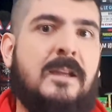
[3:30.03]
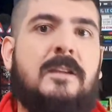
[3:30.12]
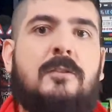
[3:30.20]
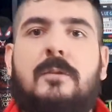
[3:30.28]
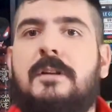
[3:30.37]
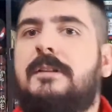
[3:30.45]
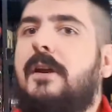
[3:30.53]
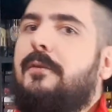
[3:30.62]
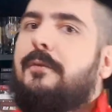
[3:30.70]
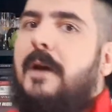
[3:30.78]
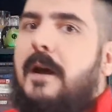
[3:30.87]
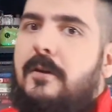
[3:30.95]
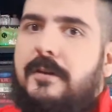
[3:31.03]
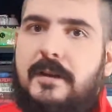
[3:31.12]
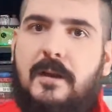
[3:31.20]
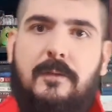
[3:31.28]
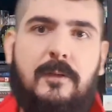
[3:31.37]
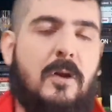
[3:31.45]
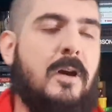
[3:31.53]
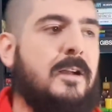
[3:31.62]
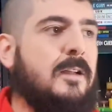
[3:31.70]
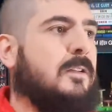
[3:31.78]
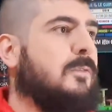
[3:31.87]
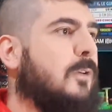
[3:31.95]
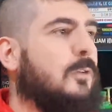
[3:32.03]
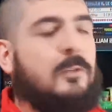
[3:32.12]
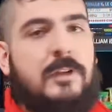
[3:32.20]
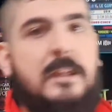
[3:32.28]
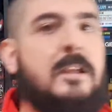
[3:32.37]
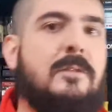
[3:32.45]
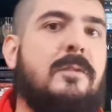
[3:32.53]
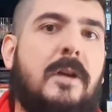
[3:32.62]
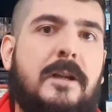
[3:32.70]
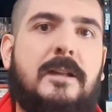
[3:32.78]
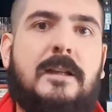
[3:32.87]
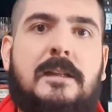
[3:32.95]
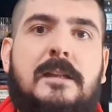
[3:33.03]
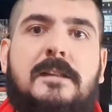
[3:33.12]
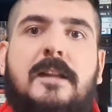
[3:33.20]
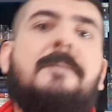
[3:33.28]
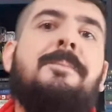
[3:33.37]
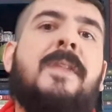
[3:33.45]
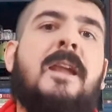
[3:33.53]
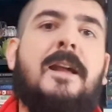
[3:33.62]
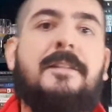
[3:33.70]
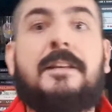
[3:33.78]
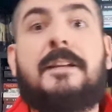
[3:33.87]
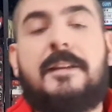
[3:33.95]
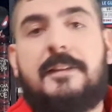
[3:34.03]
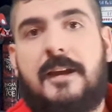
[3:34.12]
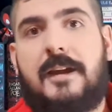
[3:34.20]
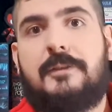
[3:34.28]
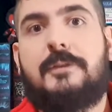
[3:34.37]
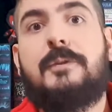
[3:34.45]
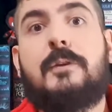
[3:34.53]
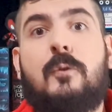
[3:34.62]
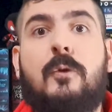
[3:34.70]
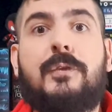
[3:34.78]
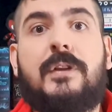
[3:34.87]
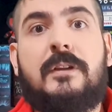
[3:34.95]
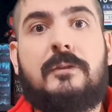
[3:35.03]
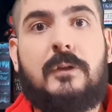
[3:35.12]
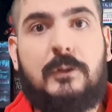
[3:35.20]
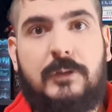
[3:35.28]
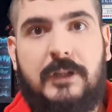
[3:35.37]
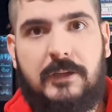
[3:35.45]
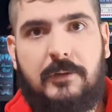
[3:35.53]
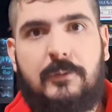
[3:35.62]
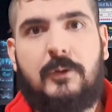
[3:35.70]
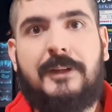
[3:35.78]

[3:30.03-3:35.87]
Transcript: Enquanto a fauna e a flora evoluía fora dali, né, essa reserva ficou sem evoluir, ficou